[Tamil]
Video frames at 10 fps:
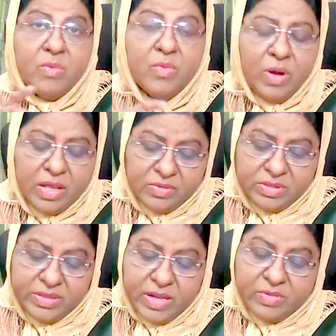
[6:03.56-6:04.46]
மூணாவது
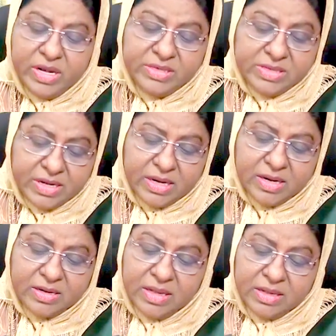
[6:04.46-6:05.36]
வந்து தேவனுடைய
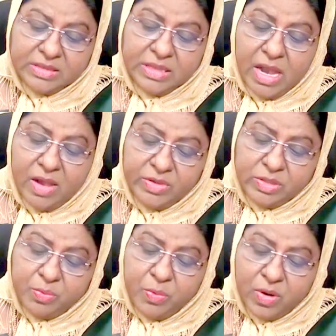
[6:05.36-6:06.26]
ஜனங்கள்
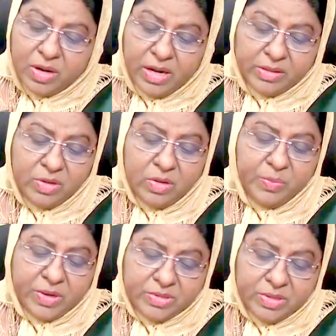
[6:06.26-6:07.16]
தாவிது போராட்டத்தையோ
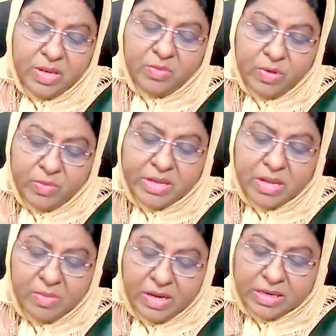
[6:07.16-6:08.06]
பிரச்சனையோ
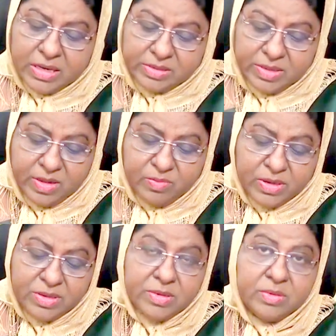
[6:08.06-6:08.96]
முன்வைக்காமல் கத்தரை
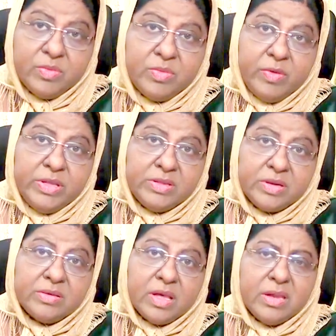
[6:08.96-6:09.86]
மட்டும்
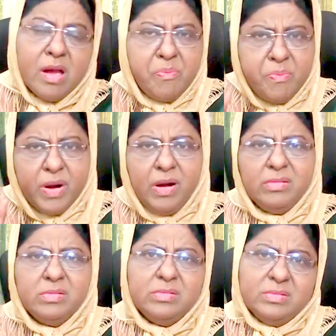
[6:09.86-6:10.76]
முன்வைத்திருந்தார்
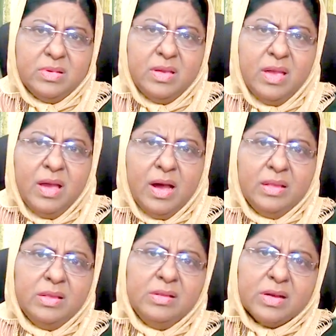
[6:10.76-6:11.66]
எப்பொழுதும்
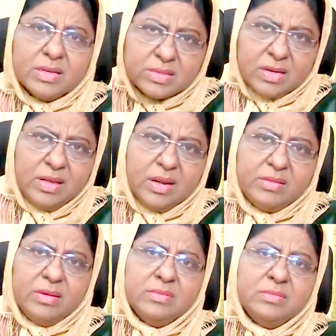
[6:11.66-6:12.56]
அதாவது கஷ்ட
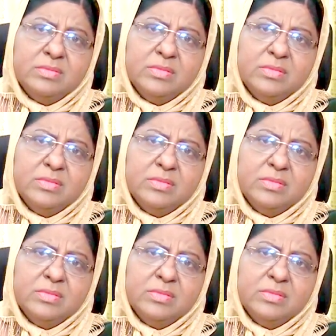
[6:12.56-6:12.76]
நேரத்திலும்